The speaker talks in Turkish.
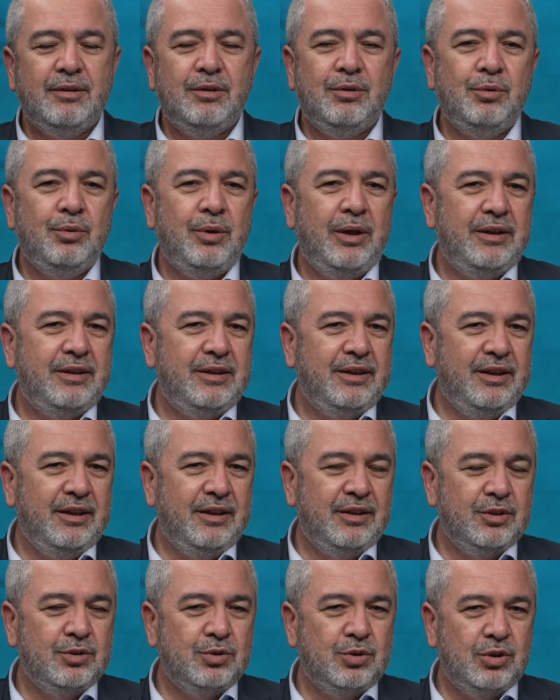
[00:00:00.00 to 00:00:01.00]
Nurettin
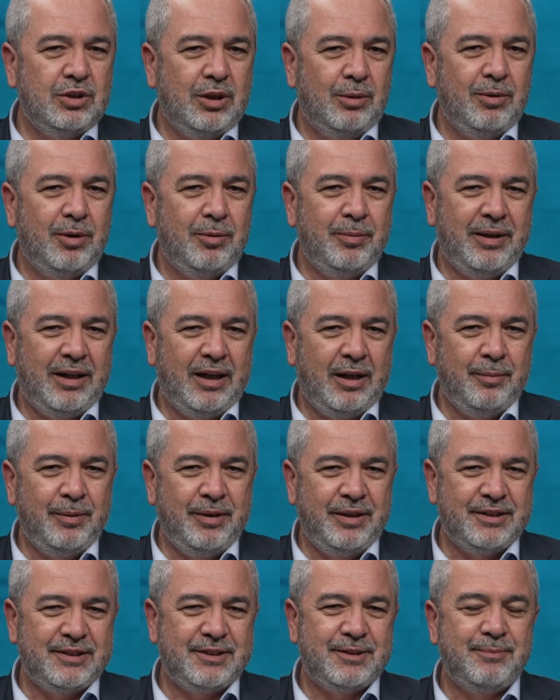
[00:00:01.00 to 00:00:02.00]
Yıldız Hocam'la
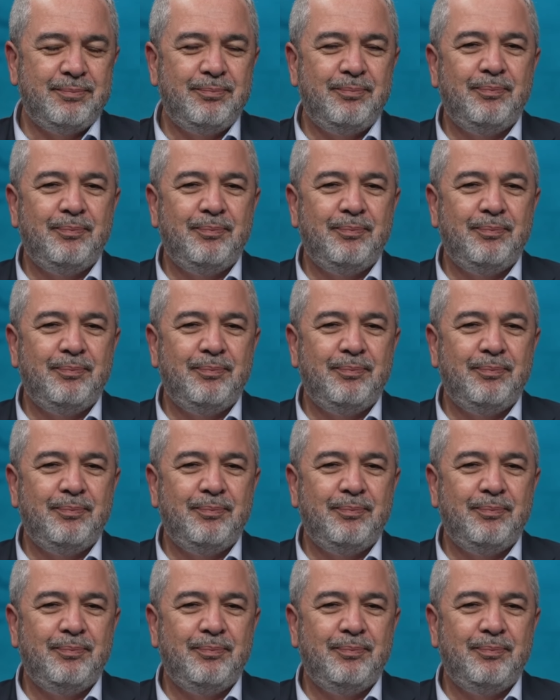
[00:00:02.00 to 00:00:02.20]
beraberiz.